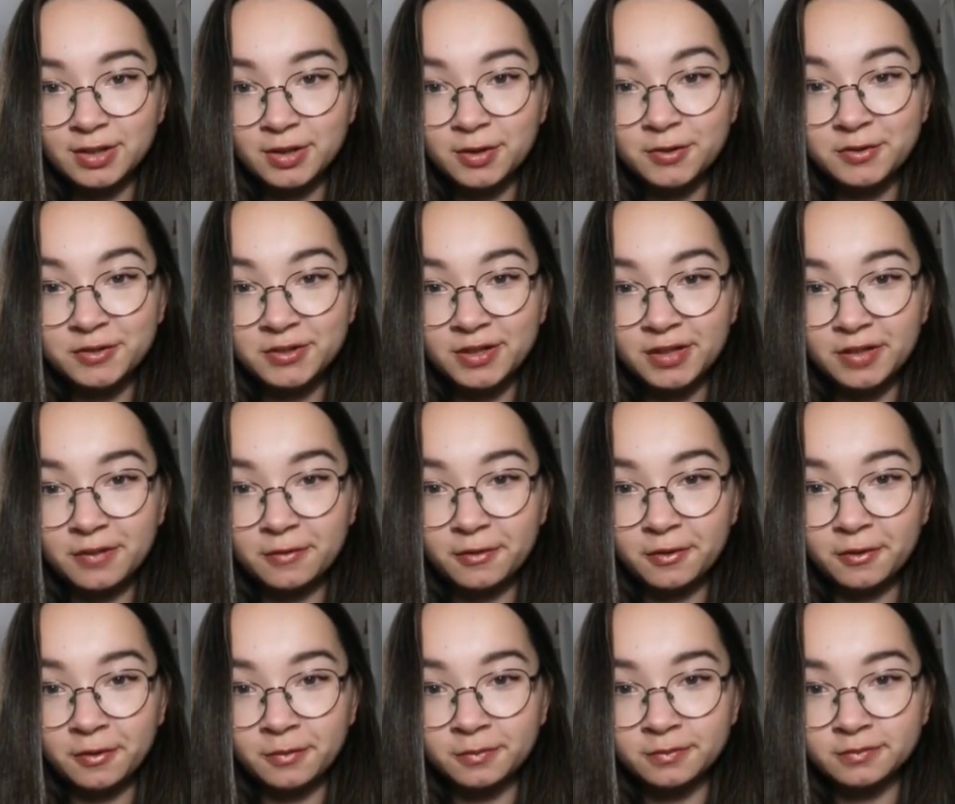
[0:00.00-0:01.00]
godzinę
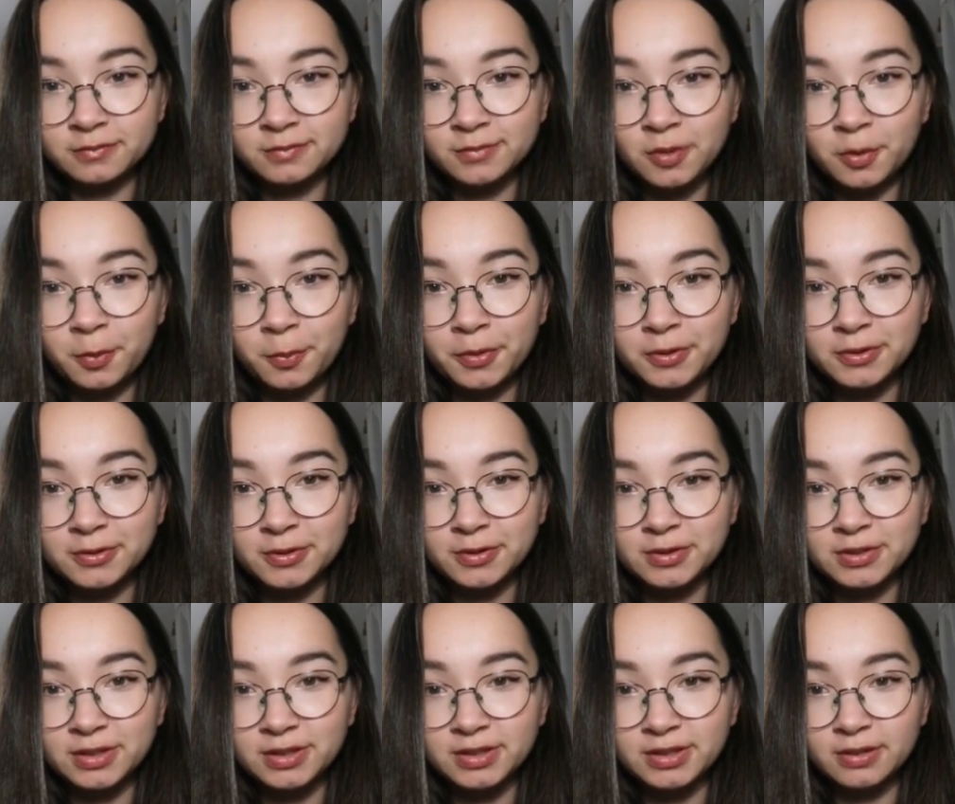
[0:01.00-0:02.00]
twoją. O Polsko
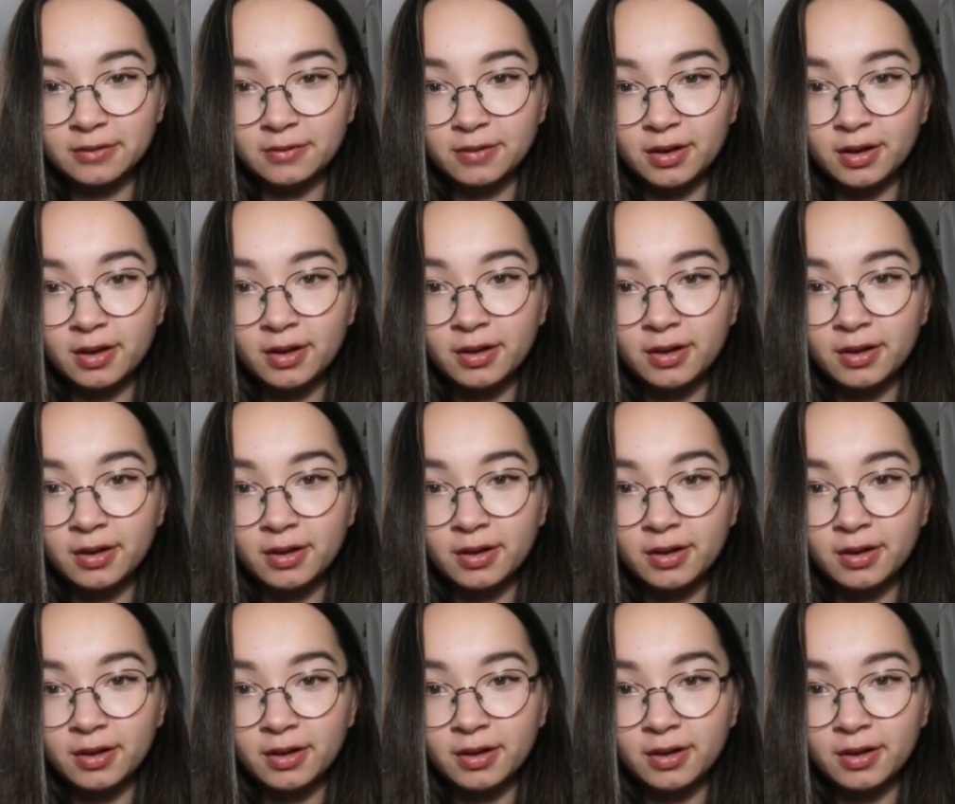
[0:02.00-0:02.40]
szczęśliwa.